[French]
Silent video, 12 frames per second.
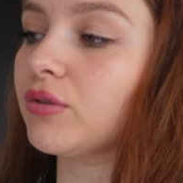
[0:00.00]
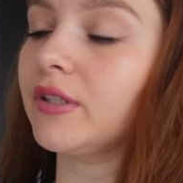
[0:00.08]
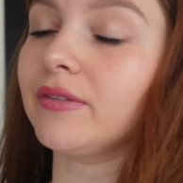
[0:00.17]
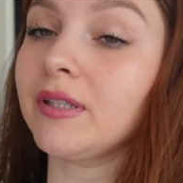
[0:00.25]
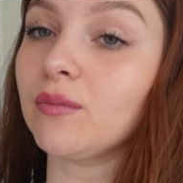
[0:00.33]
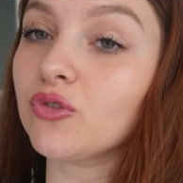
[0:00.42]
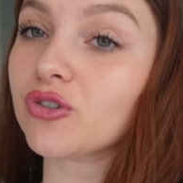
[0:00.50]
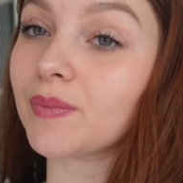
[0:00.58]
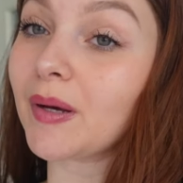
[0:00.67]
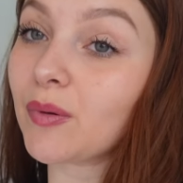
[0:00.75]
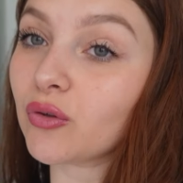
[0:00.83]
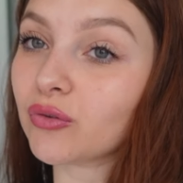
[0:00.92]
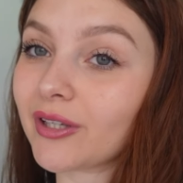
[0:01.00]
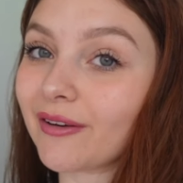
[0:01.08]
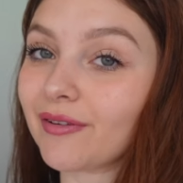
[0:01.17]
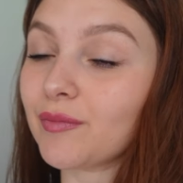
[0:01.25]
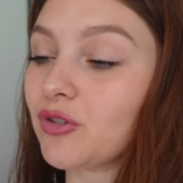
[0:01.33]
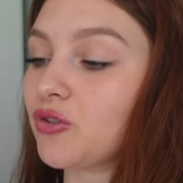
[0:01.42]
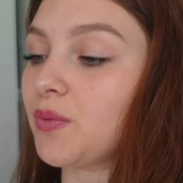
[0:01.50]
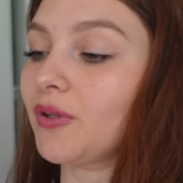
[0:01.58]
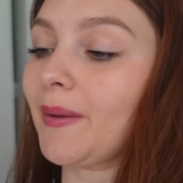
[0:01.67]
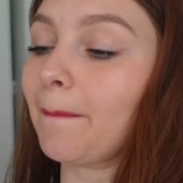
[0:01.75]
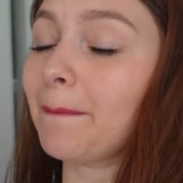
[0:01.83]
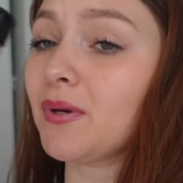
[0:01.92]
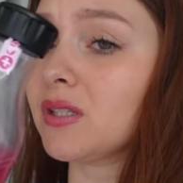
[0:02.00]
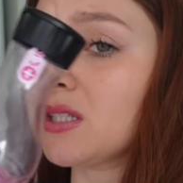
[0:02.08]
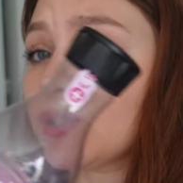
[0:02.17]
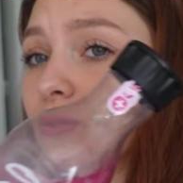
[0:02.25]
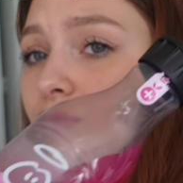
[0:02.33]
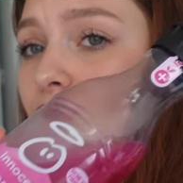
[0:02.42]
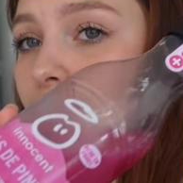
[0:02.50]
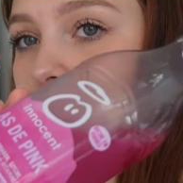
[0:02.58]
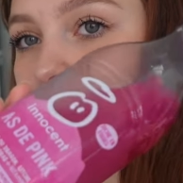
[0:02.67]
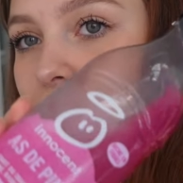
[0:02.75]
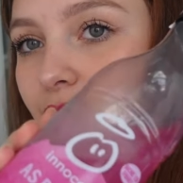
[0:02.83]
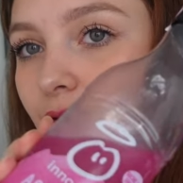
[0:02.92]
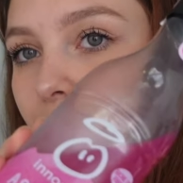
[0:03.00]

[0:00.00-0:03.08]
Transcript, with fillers: écoutez, finalement, je vais pas prendre de café, mais je vais prendre un petit jus. Parce que mon